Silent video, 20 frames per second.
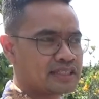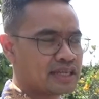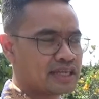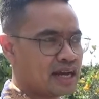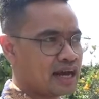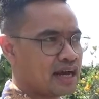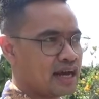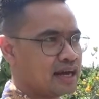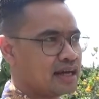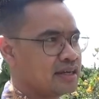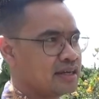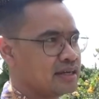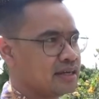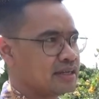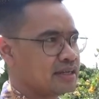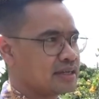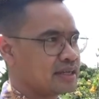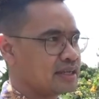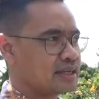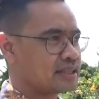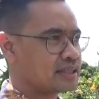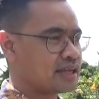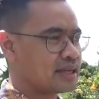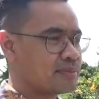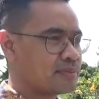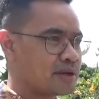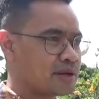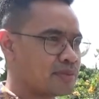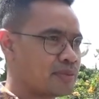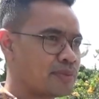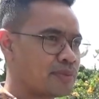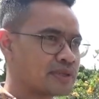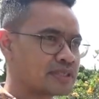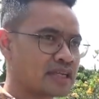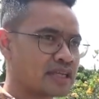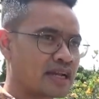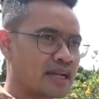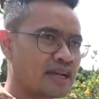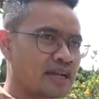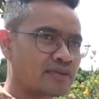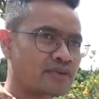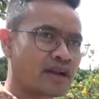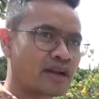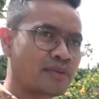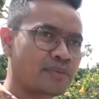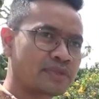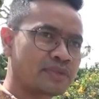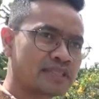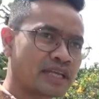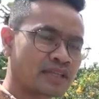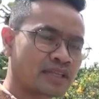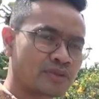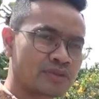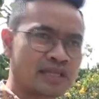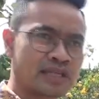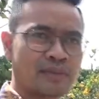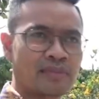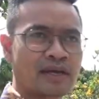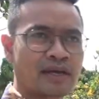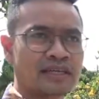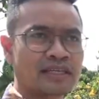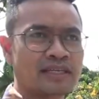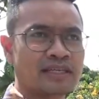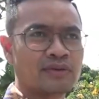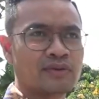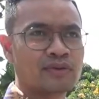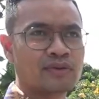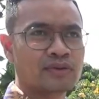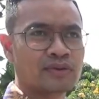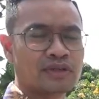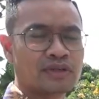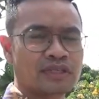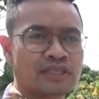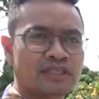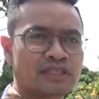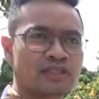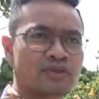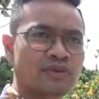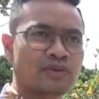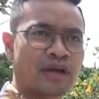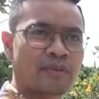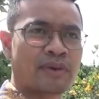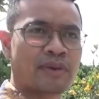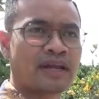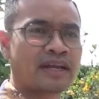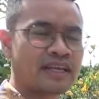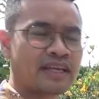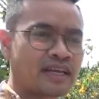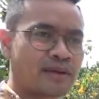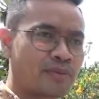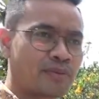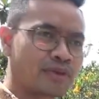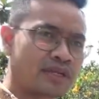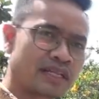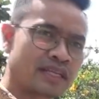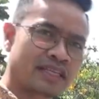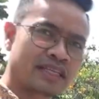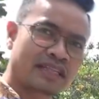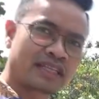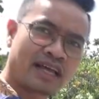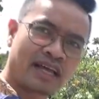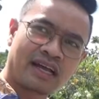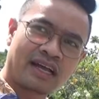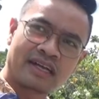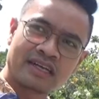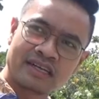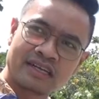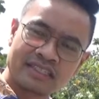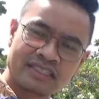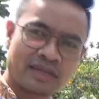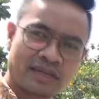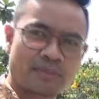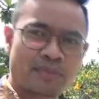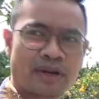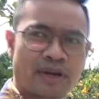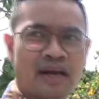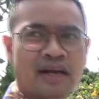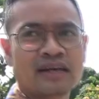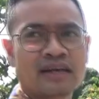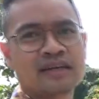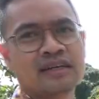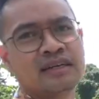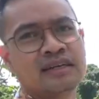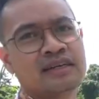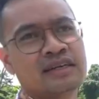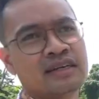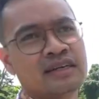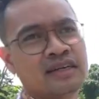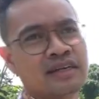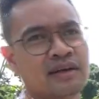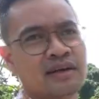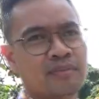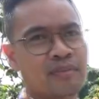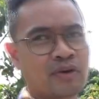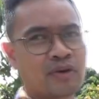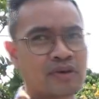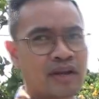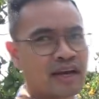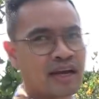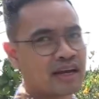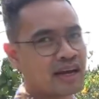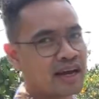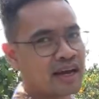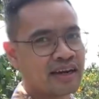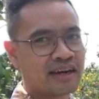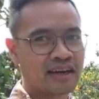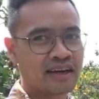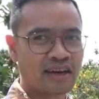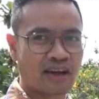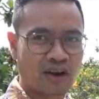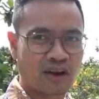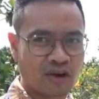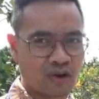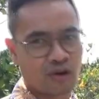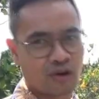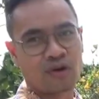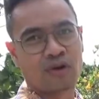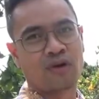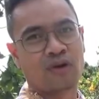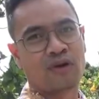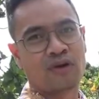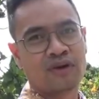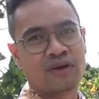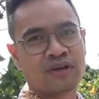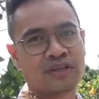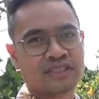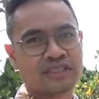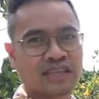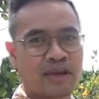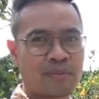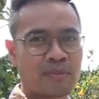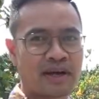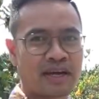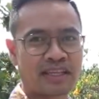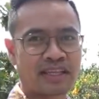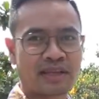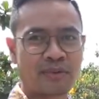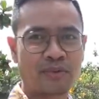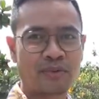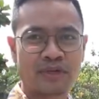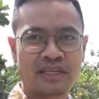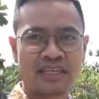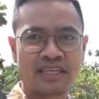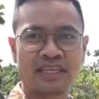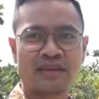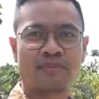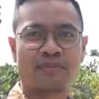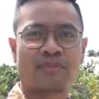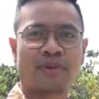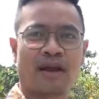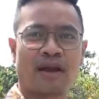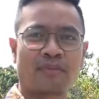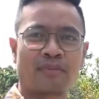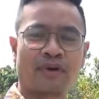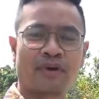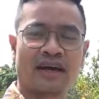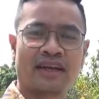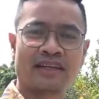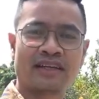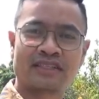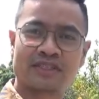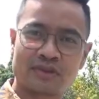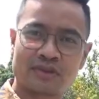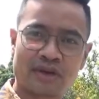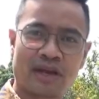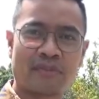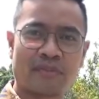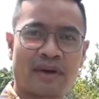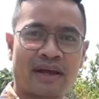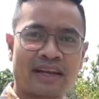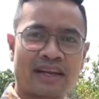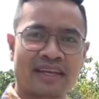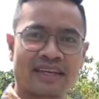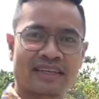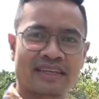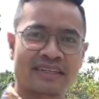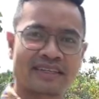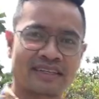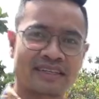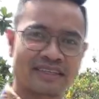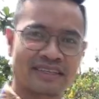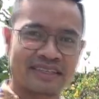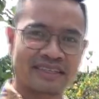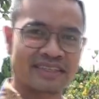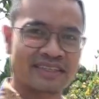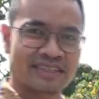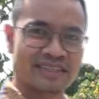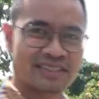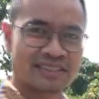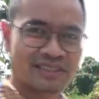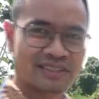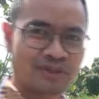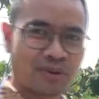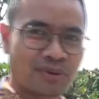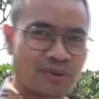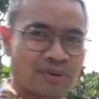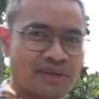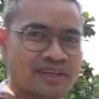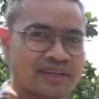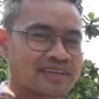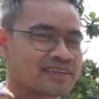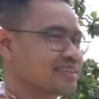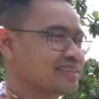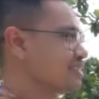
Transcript: Siak kita menempuh perjalanan kurang lebih satu jam lagi untuk di Sungai Pak Neng kemudian kita nyebrang menggunakan Roro sampai ketemu di pelabuhan Sungai Pak Neng. Cuy.